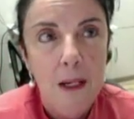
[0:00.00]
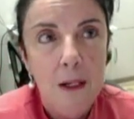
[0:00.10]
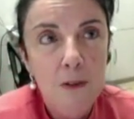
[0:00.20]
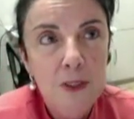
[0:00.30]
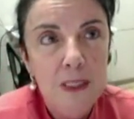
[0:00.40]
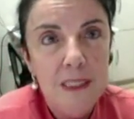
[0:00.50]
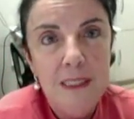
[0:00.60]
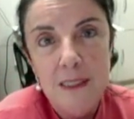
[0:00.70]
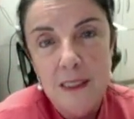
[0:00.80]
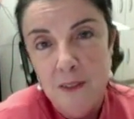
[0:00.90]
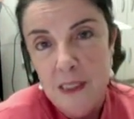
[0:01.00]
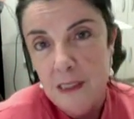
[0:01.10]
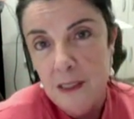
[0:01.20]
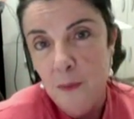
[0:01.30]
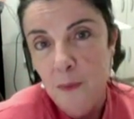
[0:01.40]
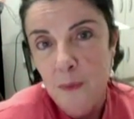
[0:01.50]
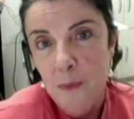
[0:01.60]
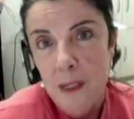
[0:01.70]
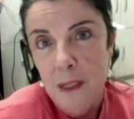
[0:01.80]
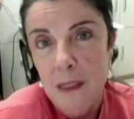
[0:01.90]
é, com certeza vai ser
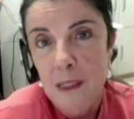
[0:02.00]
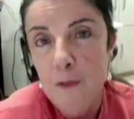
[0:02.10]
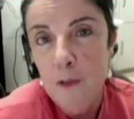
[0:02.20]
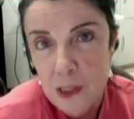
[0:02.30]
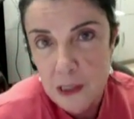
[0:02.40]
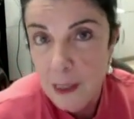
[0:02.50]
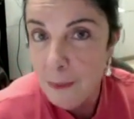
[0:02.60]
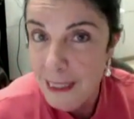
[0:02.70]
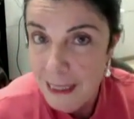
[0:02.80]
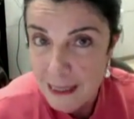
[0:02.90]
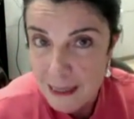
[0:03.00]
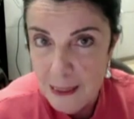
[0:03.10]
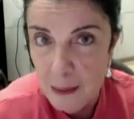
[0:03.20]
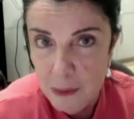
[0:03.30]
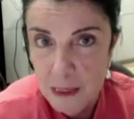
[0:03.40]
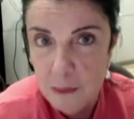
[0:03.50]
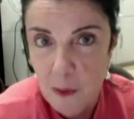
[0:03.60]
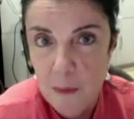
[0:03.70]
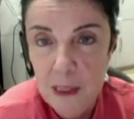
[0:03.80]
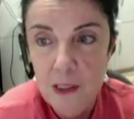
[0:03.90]
uma revolução na medicina,
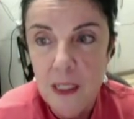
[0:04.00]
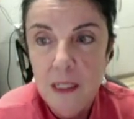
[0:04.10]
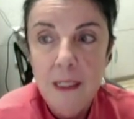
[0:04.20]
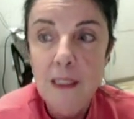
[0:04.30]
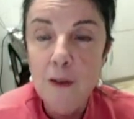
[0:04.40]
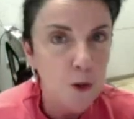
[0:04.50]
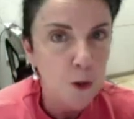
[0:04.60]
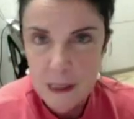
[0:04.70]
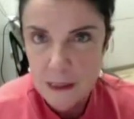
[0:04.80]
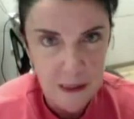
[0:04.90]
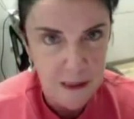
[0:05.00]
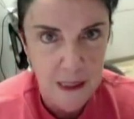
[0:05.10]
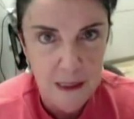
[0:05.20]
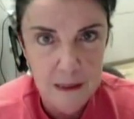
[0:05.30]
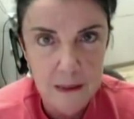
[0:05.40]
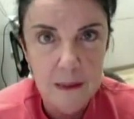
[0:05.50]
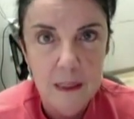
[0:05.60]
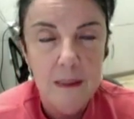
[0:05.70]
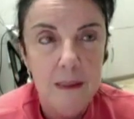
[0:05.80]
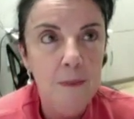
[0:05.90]
principalmente em todas as áreas,
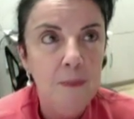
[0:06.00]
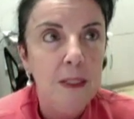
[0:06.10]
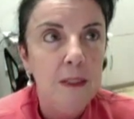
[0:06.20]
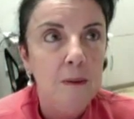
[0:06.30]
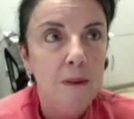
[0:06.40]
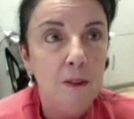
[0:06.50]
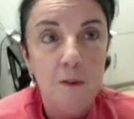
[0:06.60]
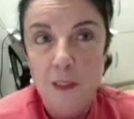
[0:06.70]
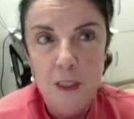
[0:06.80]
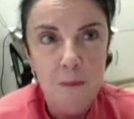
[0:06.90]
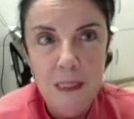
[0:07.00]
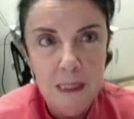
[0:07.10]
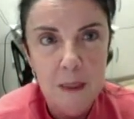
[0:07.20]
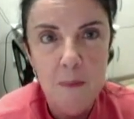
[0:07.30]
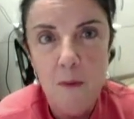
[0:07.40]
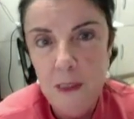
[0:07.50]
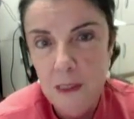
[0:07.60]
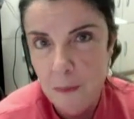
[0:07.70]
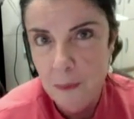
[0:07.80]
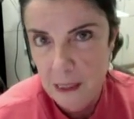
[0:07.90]
né? Talvez
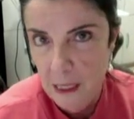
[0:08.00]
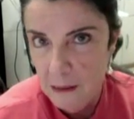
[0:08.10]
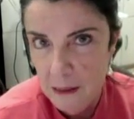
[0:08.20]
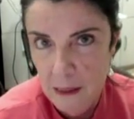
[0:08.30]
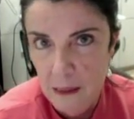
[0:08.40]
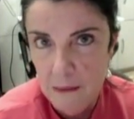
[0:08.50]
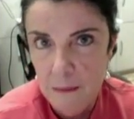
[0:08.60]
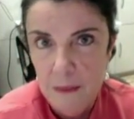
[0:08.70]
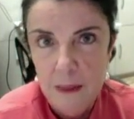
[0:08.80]
principalmente a psiquiatria,